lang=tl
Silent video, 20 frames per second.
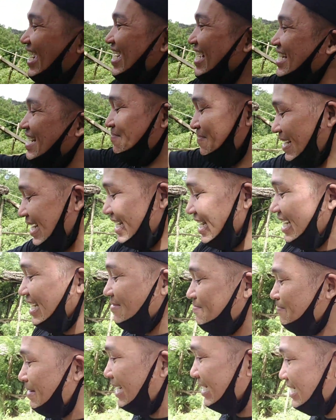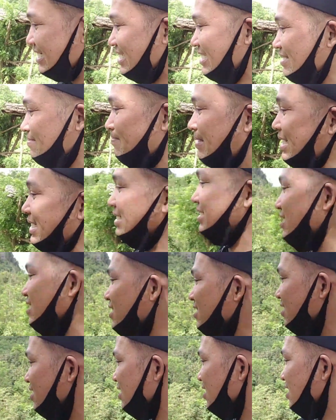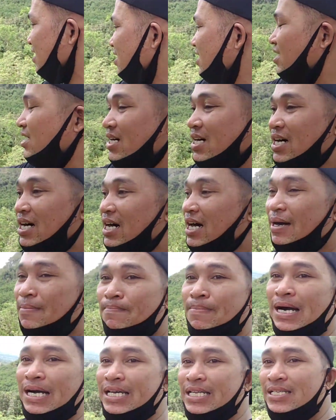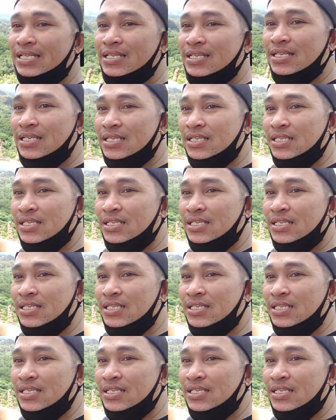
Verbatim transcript: Ayan, napakalalim. Bangin na yan. Bangin. Ayan, bangin.